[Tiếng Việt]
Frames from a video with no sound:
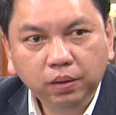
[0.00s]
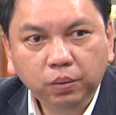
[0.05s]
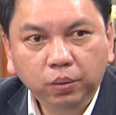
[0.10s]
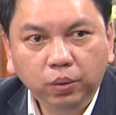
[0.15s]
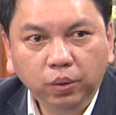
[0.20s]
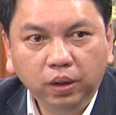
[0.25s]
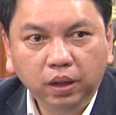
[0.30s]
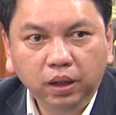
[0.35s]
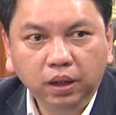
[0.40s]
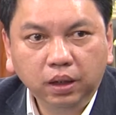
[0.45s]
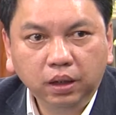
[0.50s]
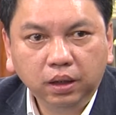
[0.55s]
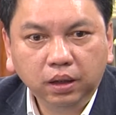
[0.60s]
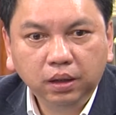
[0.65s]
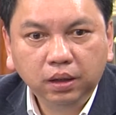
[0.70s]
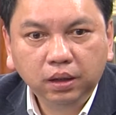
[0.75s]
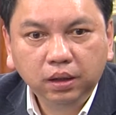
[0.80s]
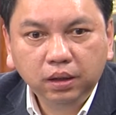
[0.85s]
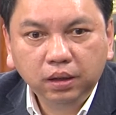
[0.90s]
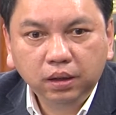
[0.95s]
của
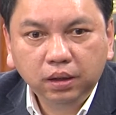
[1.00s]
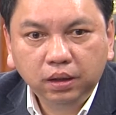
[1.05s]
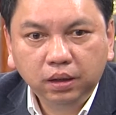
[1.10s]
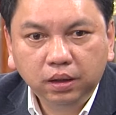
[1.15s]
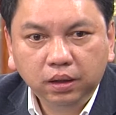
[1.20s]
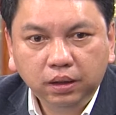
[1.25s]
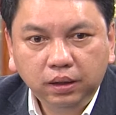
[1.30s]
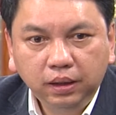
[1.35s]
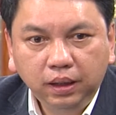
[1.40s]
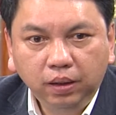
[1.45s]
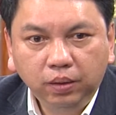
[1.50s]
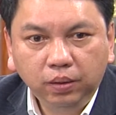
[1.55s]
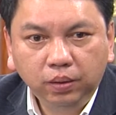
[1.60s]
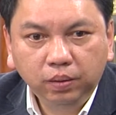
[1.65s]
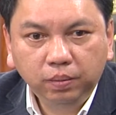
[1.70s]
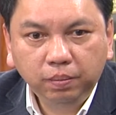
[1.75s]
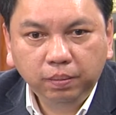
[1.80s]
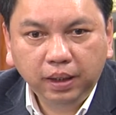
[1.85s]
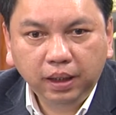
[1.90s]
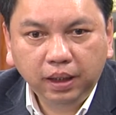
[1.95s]
thi
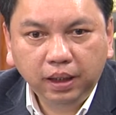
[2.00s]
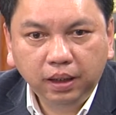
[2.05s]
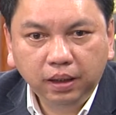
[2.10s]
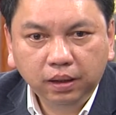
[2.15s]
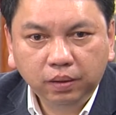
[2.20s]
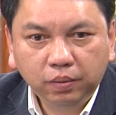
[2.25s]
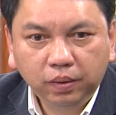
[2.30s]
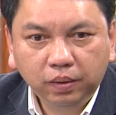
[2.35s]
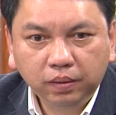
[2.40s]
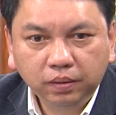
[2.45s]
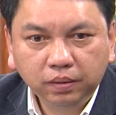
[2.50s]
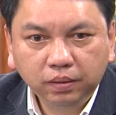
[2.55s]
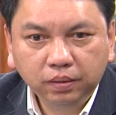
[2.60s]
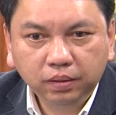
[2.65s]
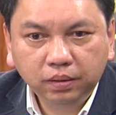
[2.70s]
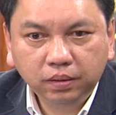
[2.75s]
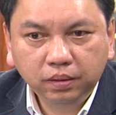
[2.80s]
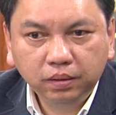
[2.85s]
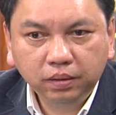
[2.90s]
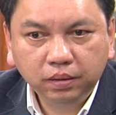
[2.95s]
đấu mà
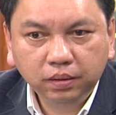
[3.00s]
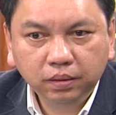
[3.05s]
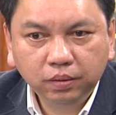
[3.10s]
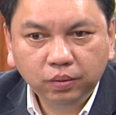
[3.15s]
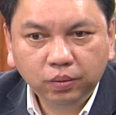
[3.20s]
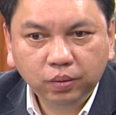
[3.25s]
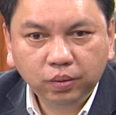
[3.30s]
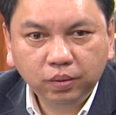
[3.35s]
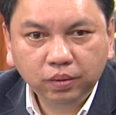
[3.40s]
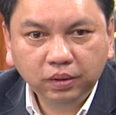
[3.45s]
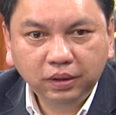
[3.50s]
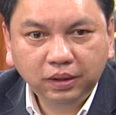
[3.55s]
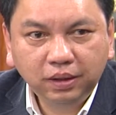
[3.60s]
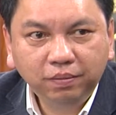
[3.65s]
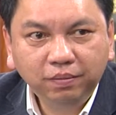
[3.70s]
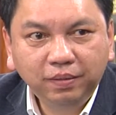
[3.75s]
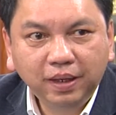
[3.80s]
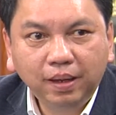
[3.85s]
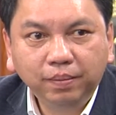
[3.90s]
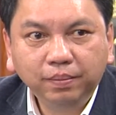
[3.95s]

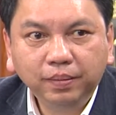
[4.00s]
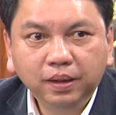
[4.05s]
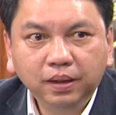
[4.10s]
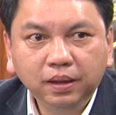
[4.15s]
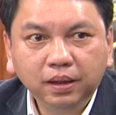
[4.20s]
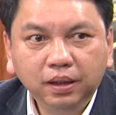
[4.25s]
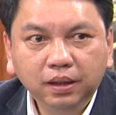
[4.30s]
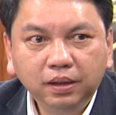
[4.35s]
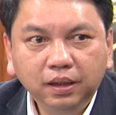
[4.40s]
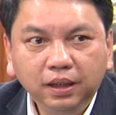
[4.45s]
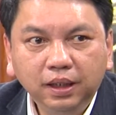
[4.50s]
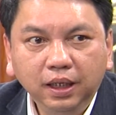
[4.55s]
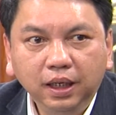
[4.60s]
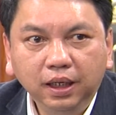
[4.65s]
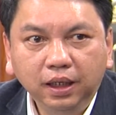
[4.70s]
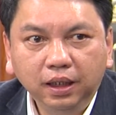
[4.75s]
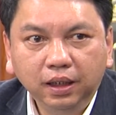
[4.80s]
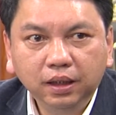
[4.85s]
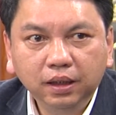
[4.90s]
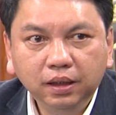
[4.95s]
xâm phạm thân
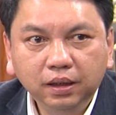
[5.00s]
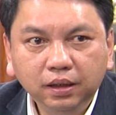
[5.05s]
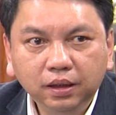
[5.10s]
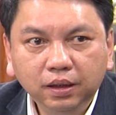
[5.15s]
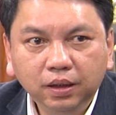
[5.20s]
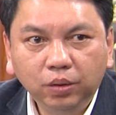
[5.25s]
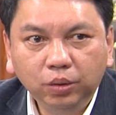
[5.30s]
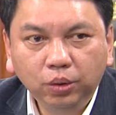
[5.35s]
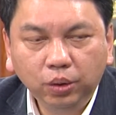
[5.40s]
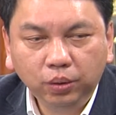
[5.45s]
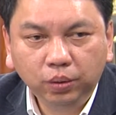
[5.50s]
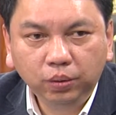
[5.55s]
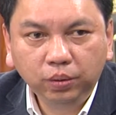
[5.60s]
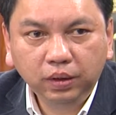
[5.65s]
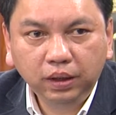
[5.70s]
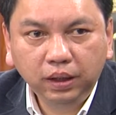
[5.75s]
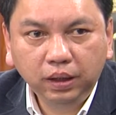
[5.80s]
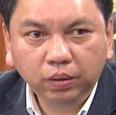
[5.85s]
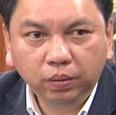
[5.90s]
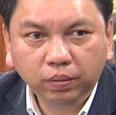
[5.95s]
thể cầu thủ
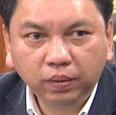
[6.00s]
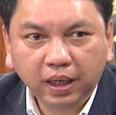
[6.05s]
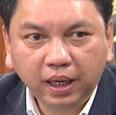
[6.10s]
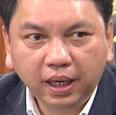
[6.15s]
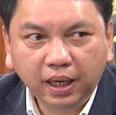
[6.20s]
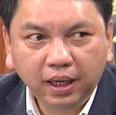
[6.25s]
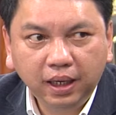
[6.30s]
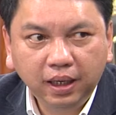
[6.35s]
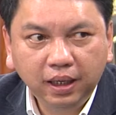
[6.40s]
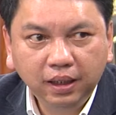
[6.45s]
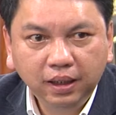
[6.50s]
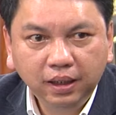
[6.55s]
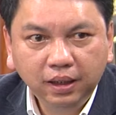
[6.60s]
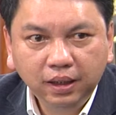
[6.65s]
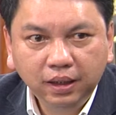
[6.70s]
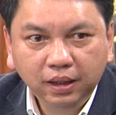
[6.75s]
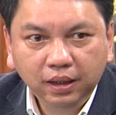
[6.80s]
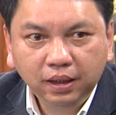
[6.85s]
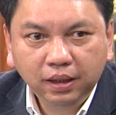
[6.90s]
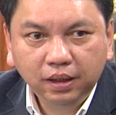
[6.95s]
thì cũng đã
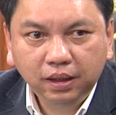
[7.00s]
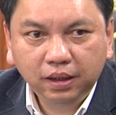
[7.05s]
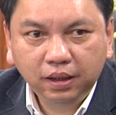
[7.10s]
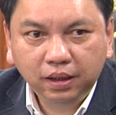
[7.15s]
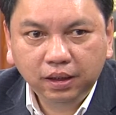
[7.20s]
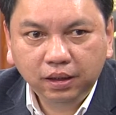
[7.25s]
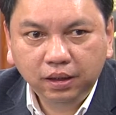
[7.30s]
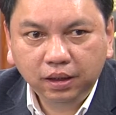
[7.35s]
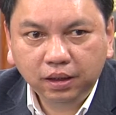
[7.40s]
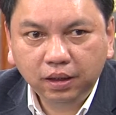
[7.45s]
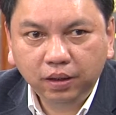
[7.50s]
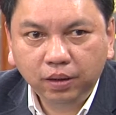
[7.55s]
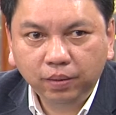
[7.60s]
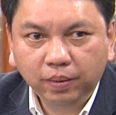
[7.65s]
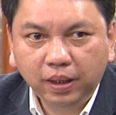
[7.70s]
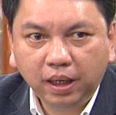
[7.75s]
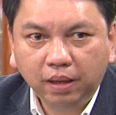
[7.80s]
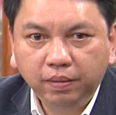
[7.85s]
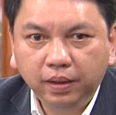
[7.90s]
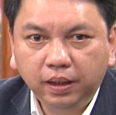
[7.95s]
được Liên đoàn
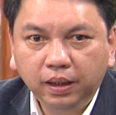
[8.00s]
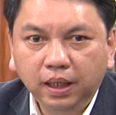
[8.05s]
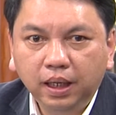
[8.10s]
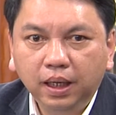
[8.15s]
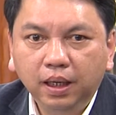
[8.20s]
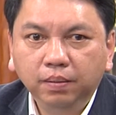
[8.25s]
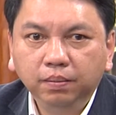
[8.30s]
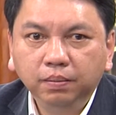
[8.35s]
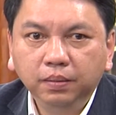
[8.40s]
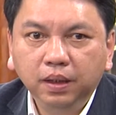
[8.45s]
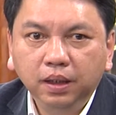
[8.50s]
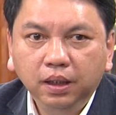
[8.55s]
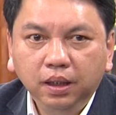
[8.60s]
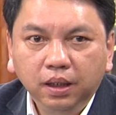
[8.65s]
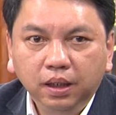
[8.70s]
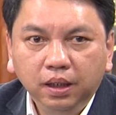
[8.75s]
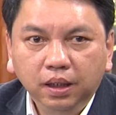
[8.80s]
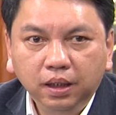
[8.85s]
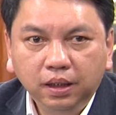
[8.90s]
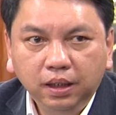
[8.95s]
bóng đá Việt Nam
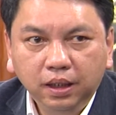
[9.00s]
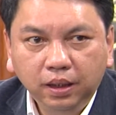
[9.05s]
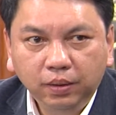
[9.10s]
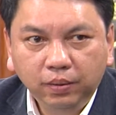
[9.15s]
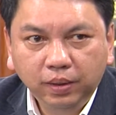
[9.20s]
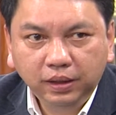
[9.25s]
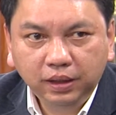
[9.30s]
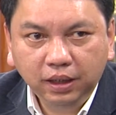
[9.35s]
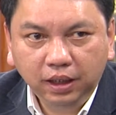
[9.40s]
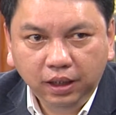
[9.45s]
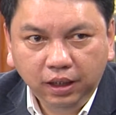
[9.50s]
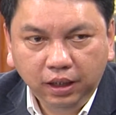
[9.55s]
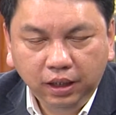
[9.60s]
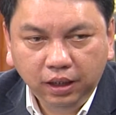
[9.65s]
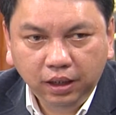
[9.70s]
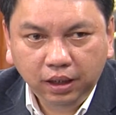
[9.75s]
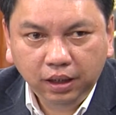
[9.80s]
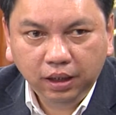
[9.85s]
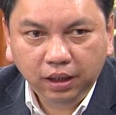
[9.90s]
kiên quyết xử lý